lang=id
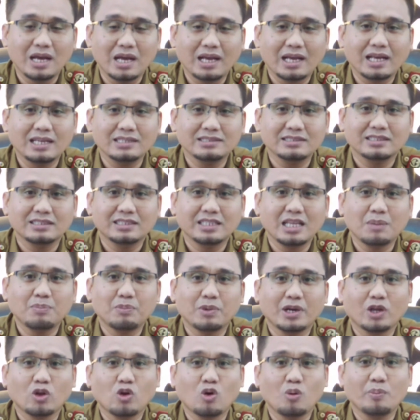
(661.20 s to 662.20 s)
maka setiap
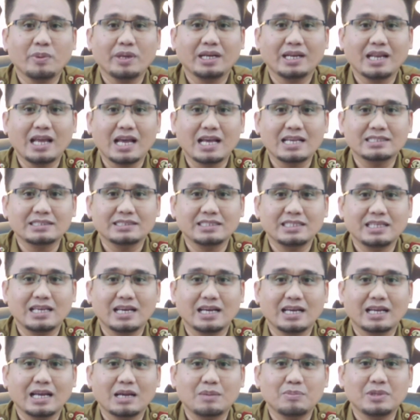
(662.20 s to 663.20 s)
rekomendasi
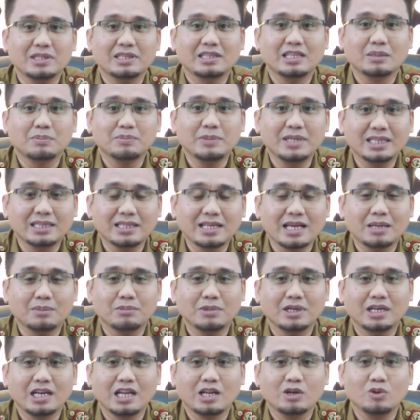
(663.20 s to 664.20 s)
yang kami terbitkan
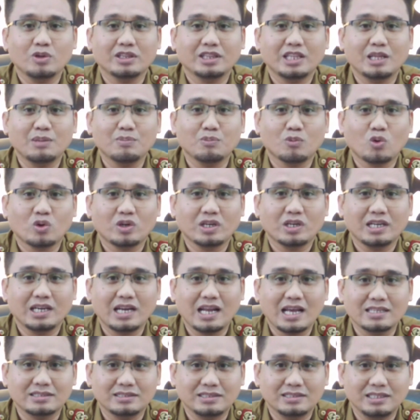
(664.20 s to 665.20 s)
melalui tim
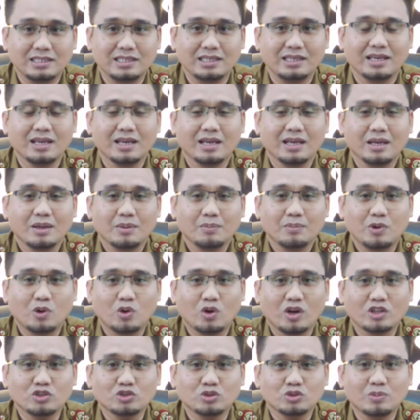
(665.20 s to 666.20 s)
koordinasi
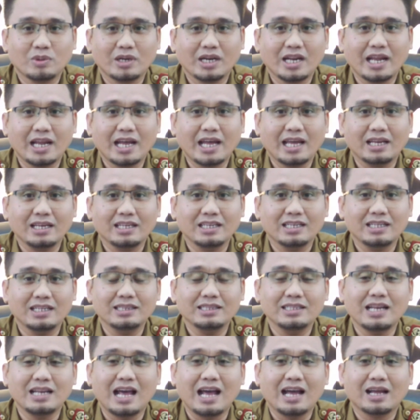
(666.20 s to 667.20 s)
pengelolaan sumber daya air ini
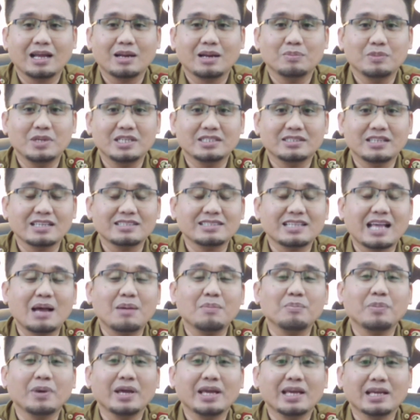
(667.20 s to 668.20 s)
tidak akan bisa
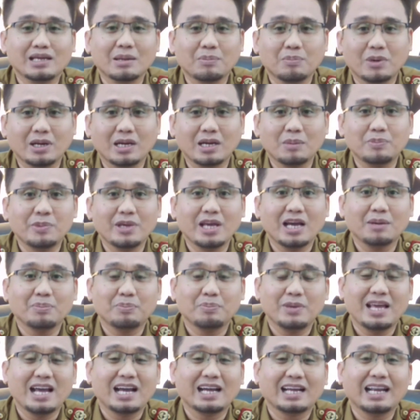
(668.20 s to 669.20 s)
sampai kepada
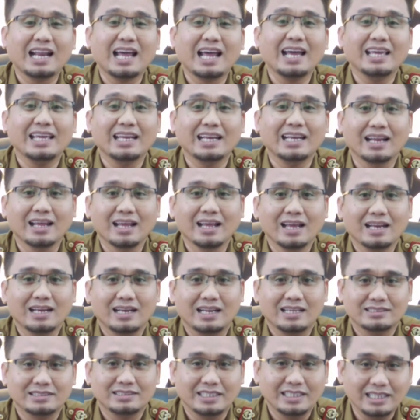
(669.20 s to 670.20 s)
pihak-pihak lain.
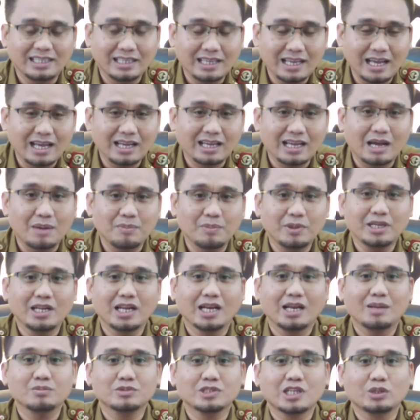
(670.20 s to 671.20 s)
Nah, sehingga kami
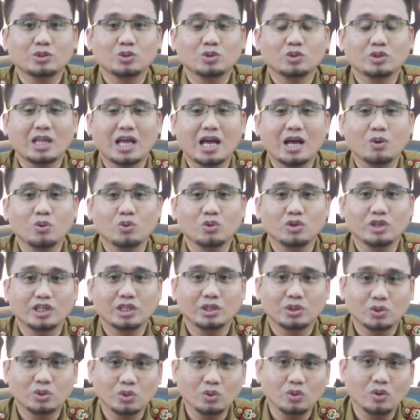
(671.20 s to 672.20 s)
dalam satu tahun
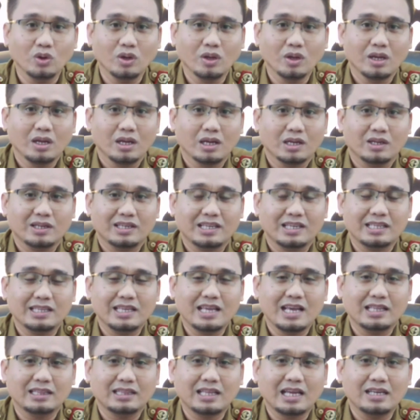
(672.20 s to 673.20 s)
itu
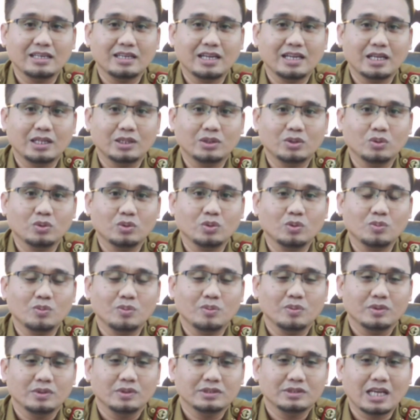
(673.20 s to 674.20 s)
kegiatannya itu
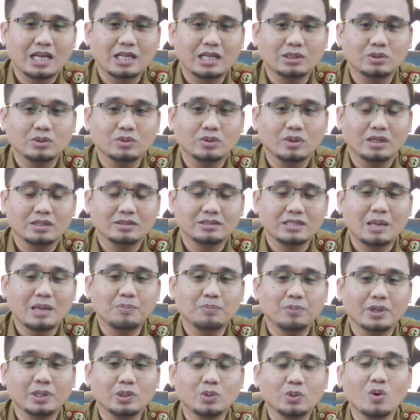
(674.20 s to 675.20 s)
satu eh,
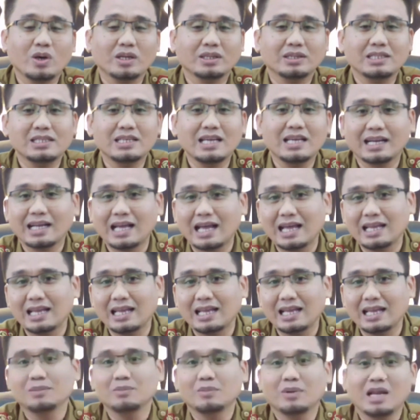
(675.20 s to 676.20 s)
sampai dua tiga
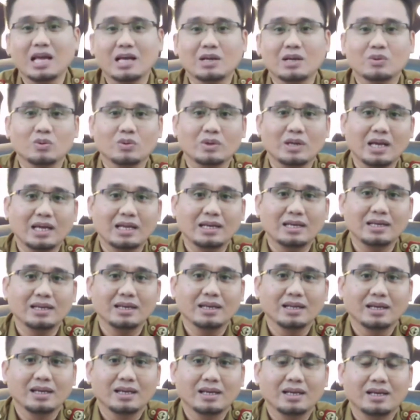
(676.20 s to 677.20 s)
kali
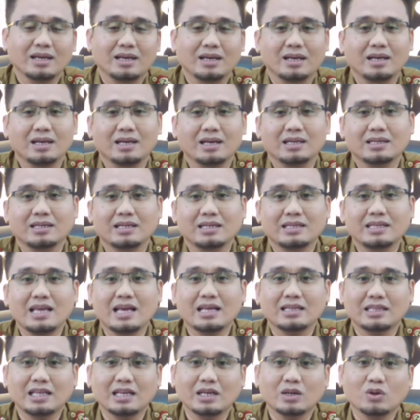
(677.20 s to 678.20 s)
melakukan Eh,
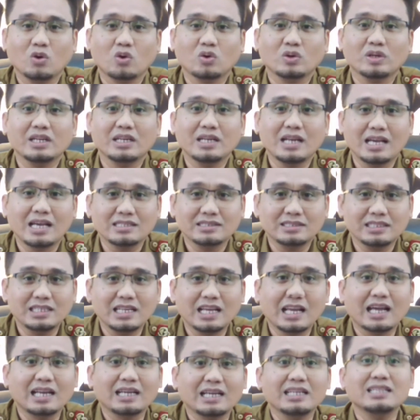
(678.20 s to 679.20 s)
kegiatan koordinasi
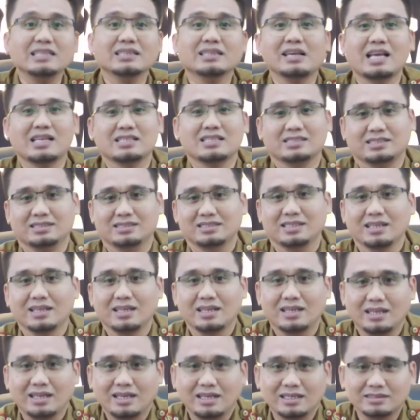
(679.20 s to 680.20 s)
dengan lintas
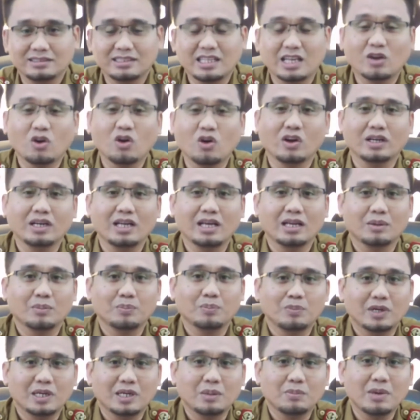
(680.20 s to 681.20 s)
eh,
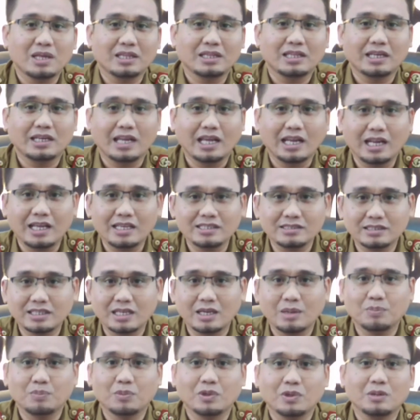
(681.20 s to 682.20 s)
stakeholder, pelibatan
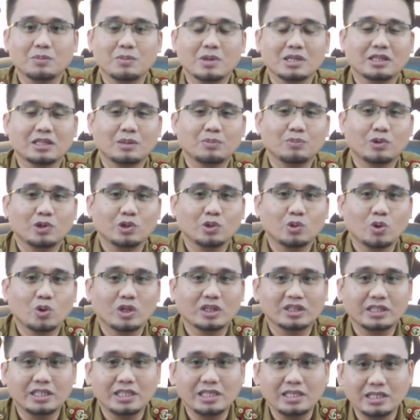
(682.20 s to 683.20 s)
LSM, pelibatan
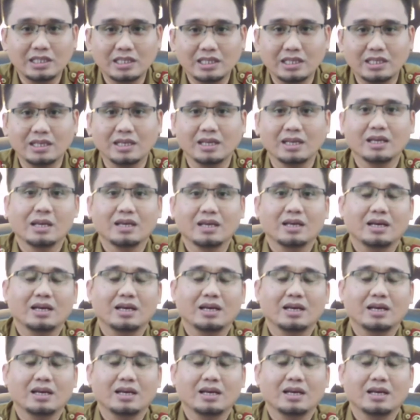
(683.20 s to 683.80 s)
perguruan tinggi,